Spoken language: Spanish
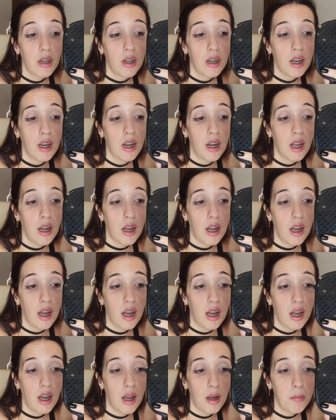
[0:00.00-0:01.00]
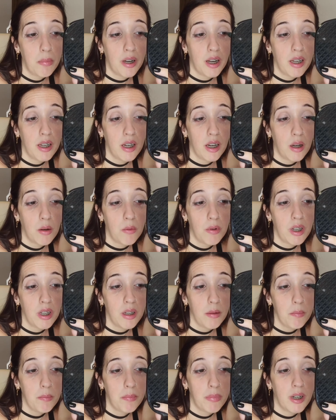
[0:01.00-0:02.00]
en la página
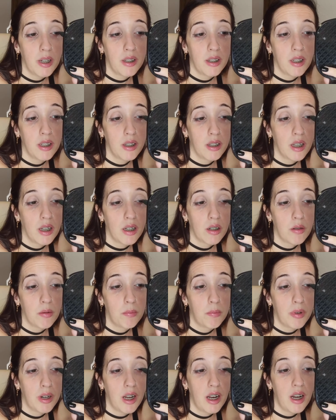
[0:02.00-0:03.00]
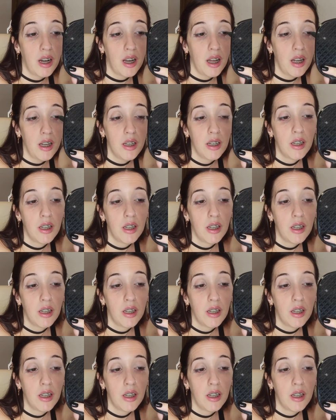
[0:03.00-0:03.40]
web para intentar comprarla.